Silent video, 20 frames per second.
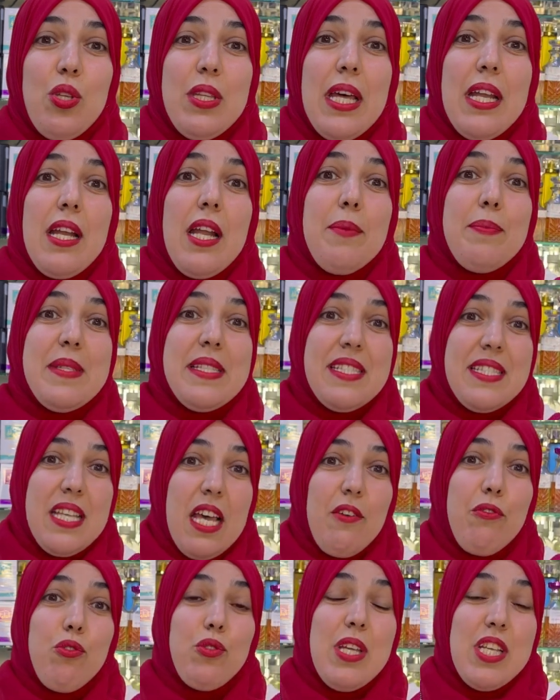ضراه
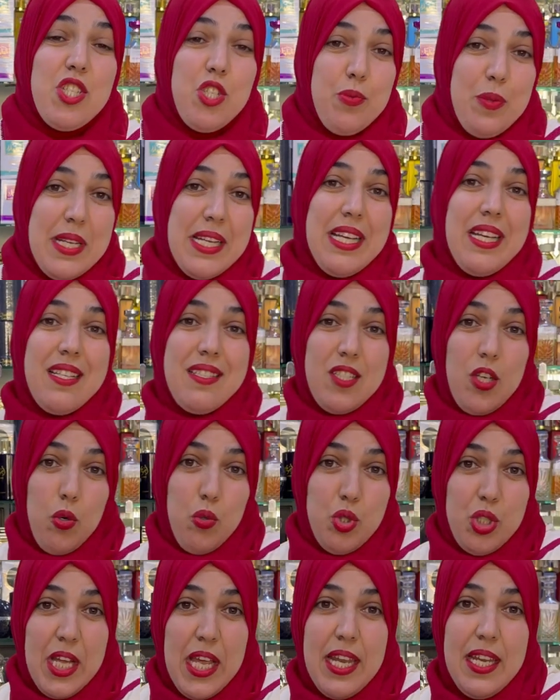بزاف ولدرجه بينا كانت
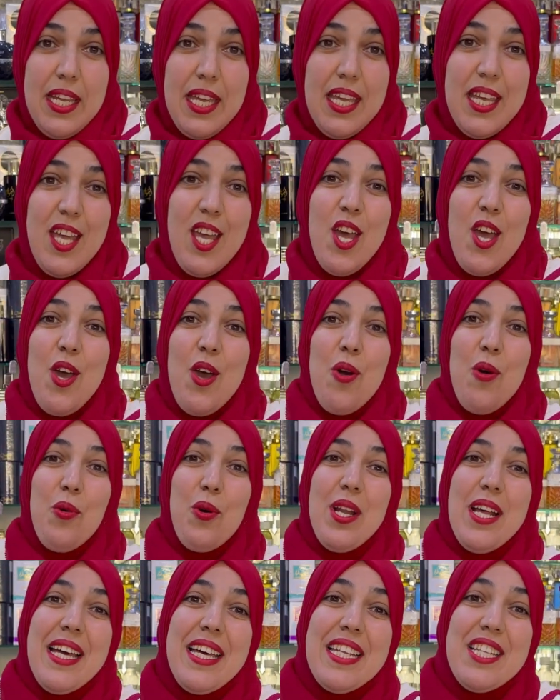عوجا ليه
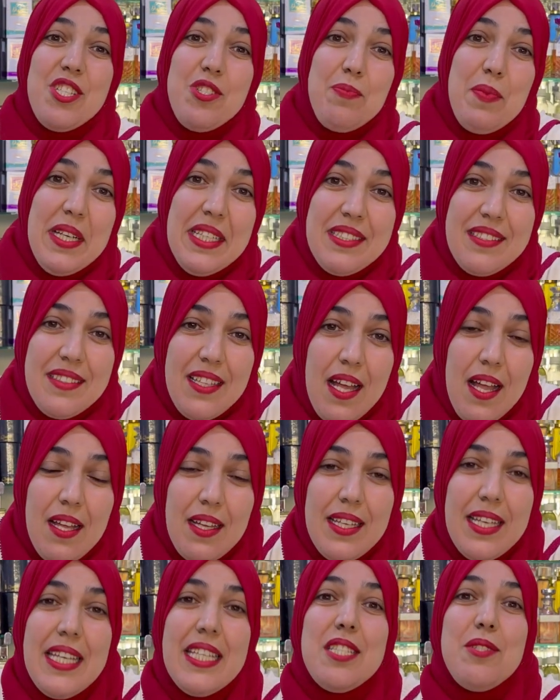وراه خرج عندنا
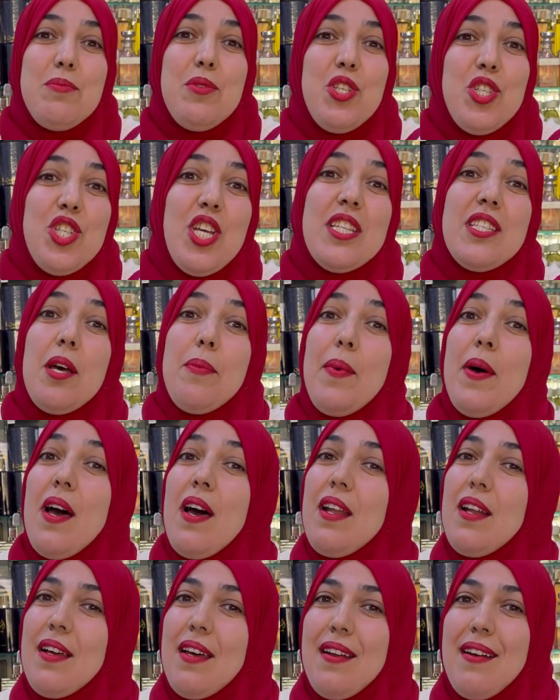كيتمشى تبارك